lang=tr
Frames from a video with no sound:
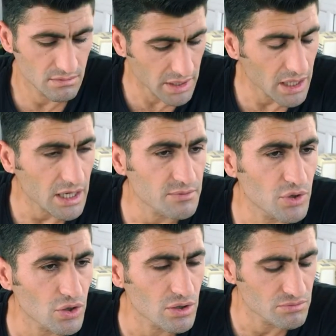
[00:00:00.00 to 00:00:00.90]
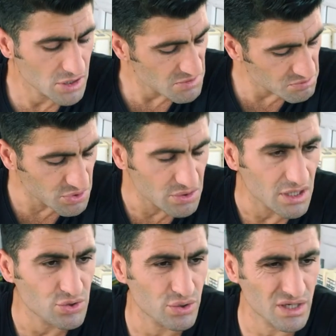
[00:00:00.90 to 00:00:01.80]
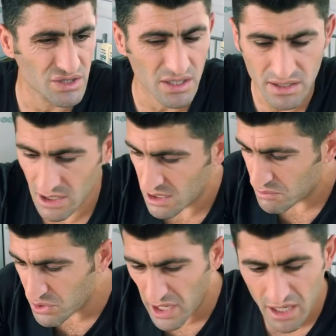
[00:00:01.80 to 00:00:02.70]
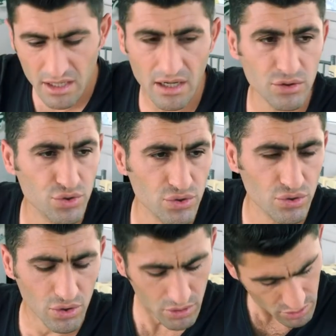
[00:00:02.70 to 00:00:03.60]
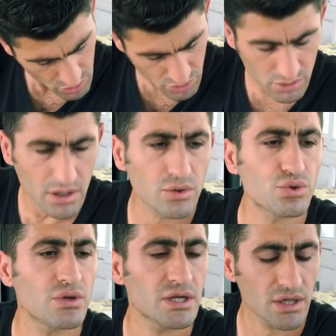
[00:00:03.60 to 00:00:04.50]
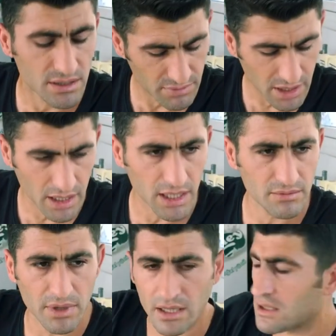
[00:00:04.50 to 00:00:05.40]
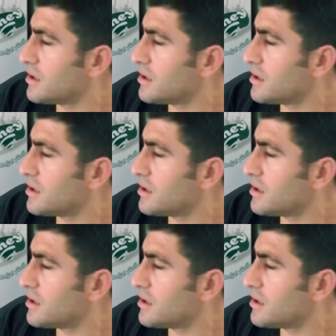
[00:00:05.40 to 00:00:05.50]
Merak etme oğlum. Bunu da çözeceğiz. Buraya kadar düşündük. Onu da düşüneceğiz. Merak etme.